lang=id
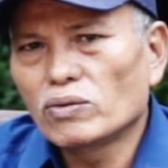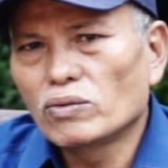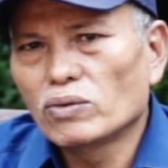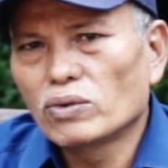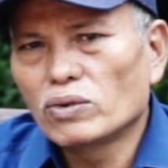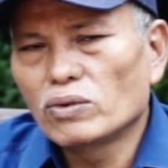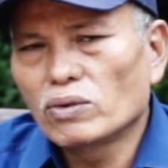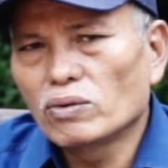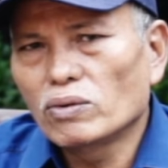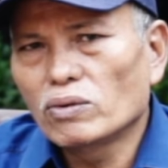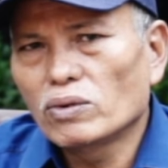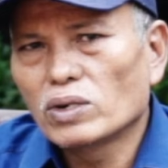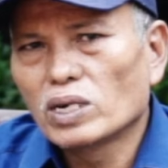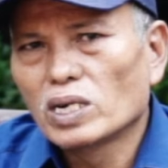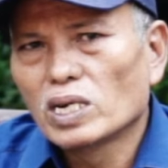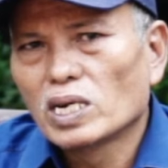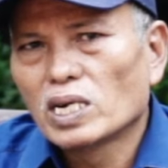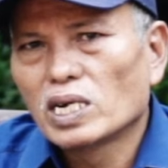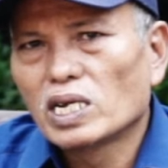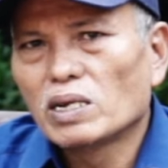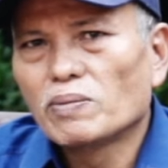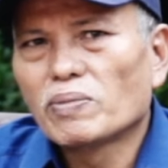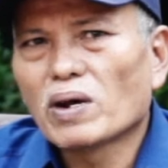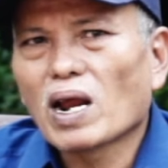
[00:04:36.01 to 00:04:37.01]
dulu
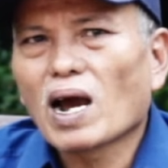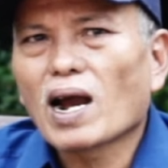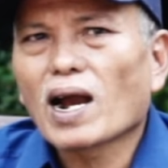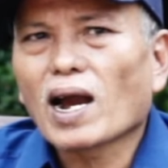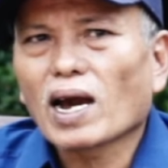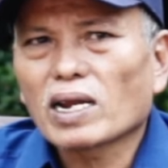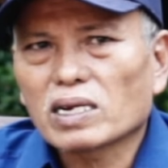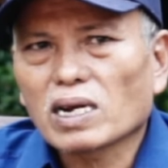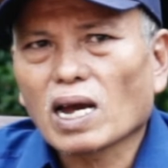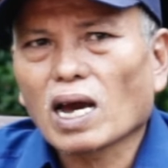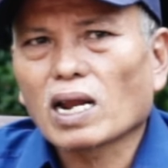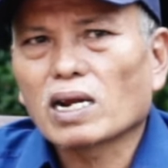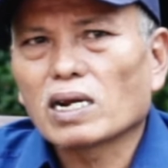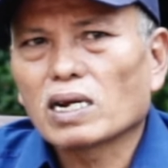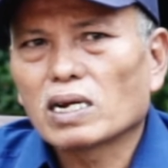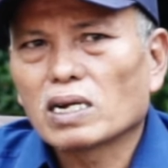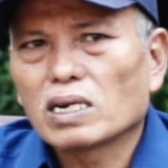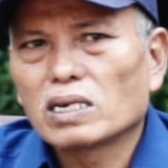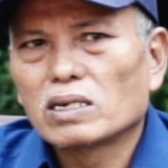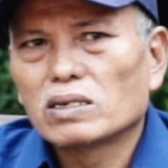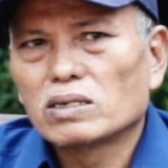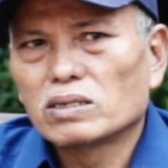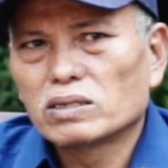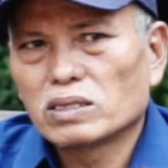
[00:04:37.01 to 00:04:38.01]
diberangkatkan
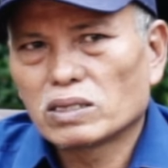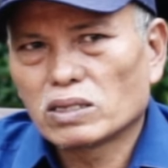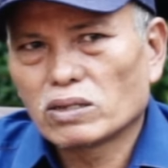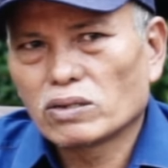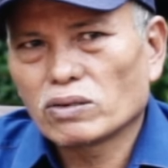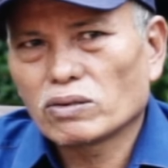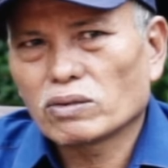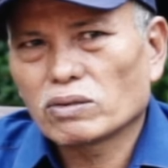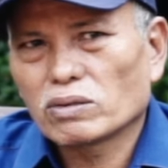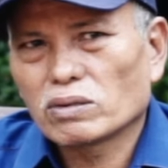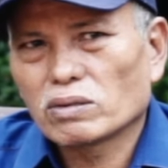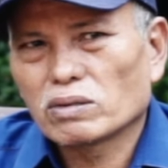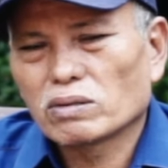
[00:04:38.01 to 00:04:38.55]
untuk